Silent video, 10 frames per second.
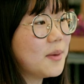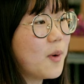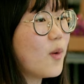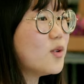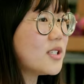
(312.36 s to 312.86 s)

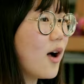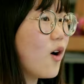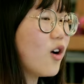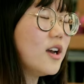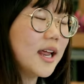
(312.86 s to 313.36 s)
แต่ว่าลูกสาว
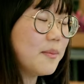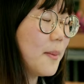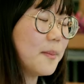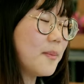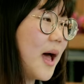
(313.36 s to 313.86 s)
เขาก็เรียนแบ
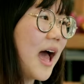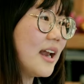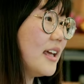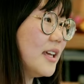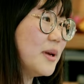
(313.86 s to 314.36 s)
บอาร์ต
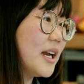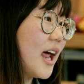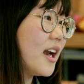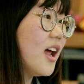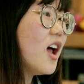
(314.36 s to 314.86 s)
อะไรอย่างนี้เหมือน
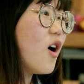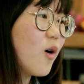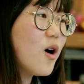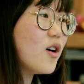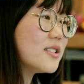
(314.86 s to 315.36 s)
กัน เขา
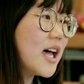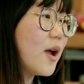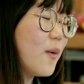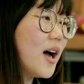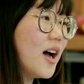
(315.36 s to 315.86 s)
ก็เข้าใจ
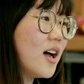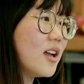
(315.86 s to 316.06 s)
ว่า